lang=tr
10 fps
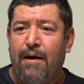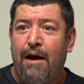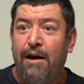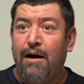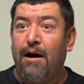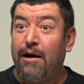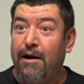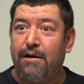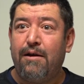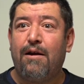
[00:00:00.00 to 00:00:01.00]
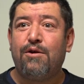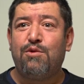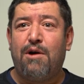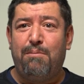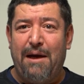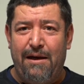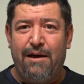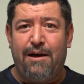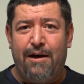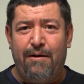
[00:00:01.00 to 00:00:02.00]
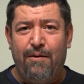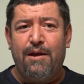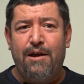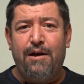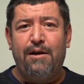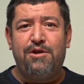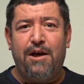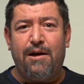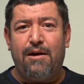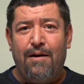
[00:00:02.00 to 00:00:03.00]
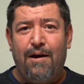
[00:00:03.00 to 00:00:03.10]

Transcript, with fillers: Yani ahiret inanışı var. Belli ki dirilecek